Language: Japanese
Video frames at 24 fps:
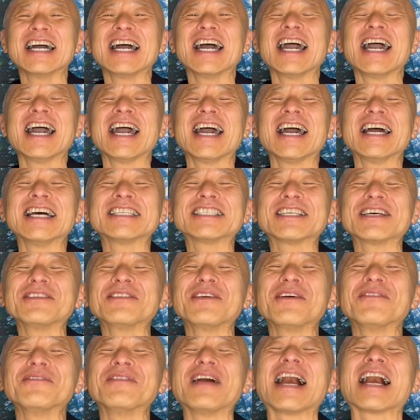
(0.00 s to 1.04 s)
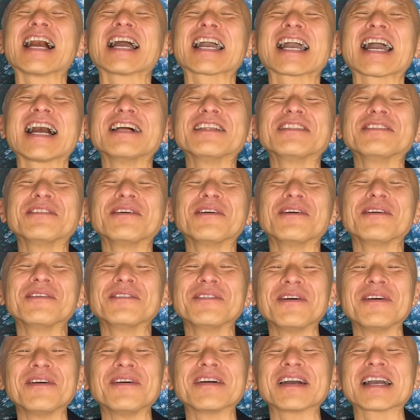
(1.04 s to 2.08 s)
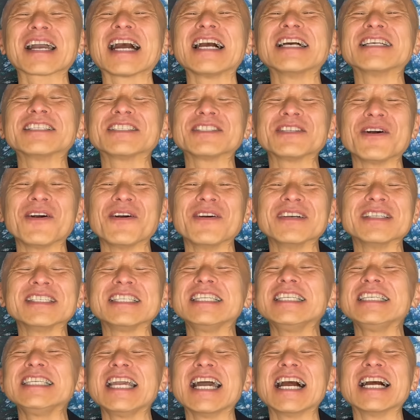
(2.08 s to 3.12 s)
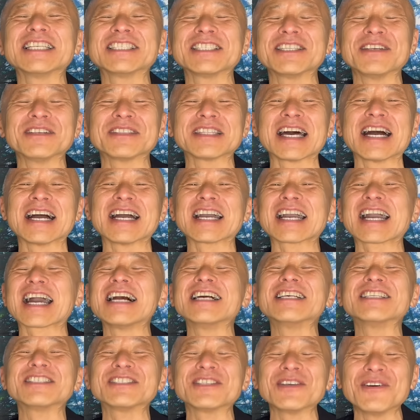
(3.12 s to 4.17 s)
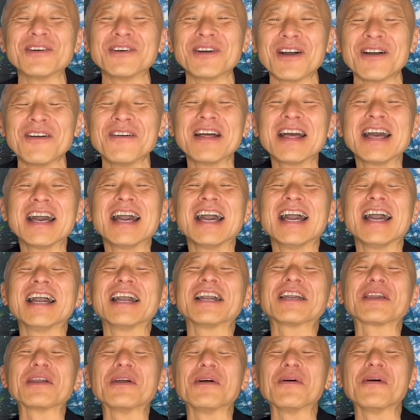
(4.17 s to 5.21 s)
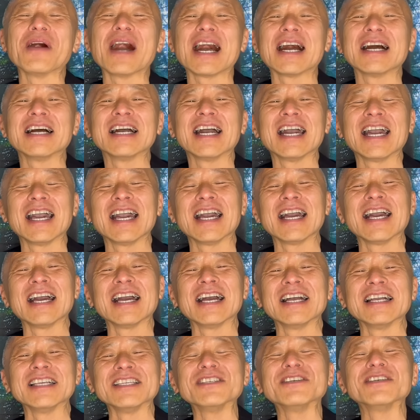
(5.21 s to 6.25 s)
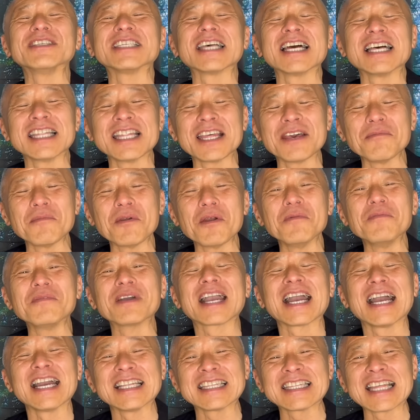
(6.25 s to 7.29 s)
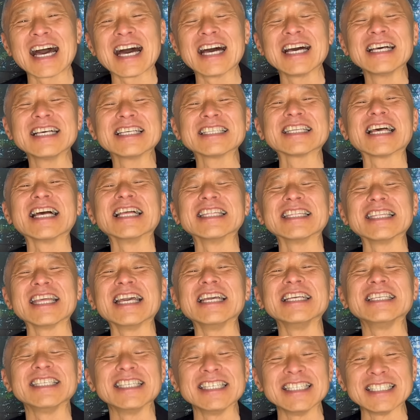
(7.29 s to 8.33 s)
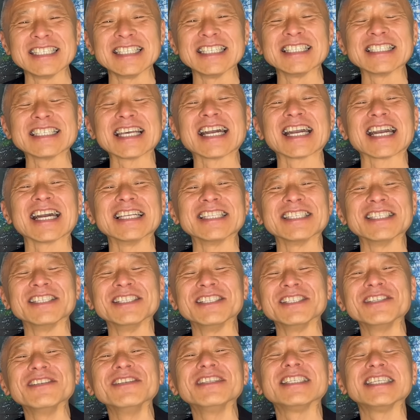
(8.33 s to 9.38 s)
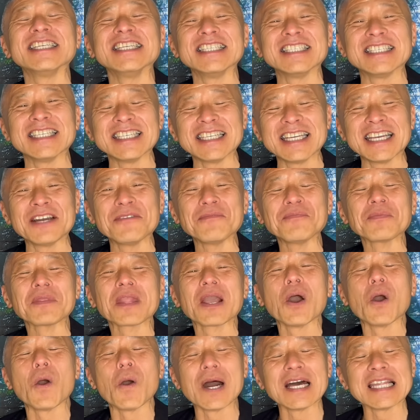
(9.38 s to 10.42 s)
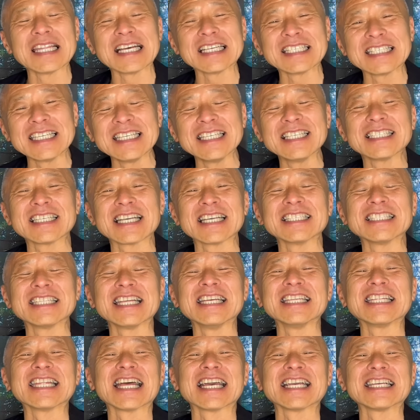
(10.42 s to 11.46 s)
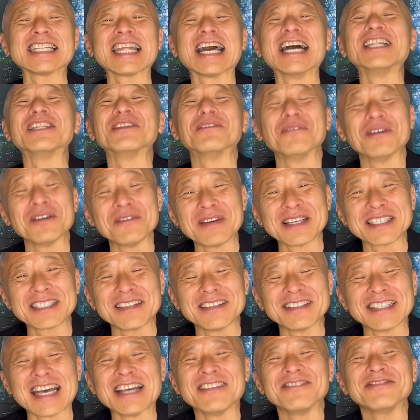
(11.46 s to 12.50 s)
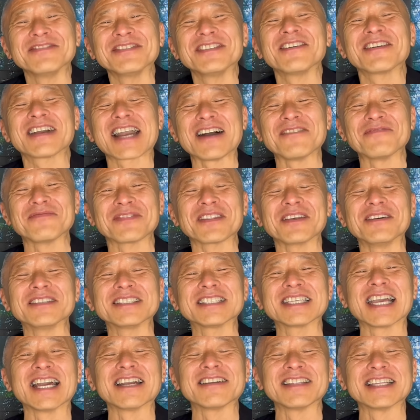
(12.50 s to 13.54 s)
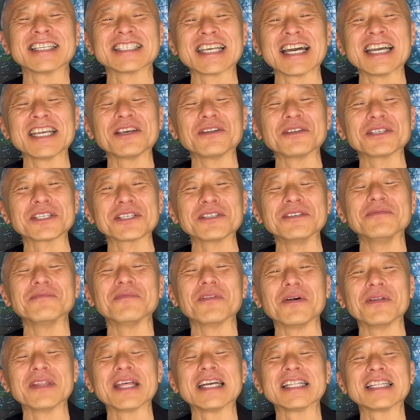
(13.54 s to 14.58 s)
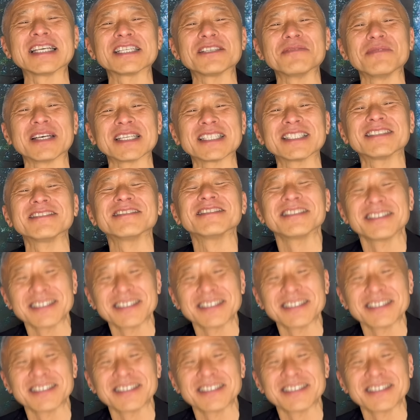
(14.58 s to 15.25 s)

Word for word: えー、その、まあ、感動の感想、シニアスのターン感想を、えー、今日は、えー、じゅうさんねんめを迎えた さんてんいちいち、さんがつじゅういちにちにお話しさせていただきたいと思いますので、どうかお付き合いください。よろしくお願いいたします。